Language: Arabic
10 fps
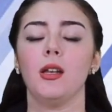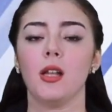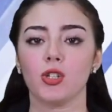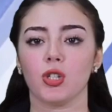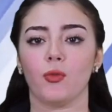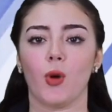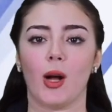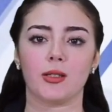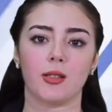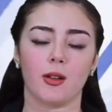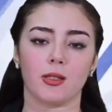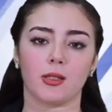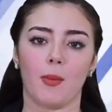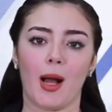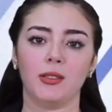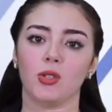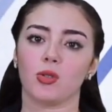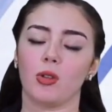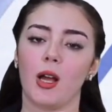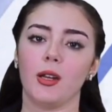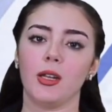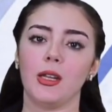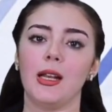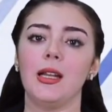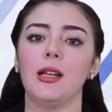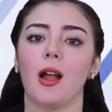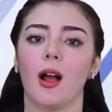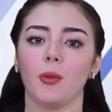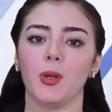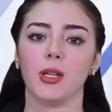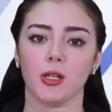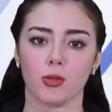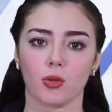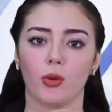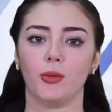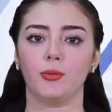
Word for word: نكشف عن سر استبعاد سولاري للاعبه إسكو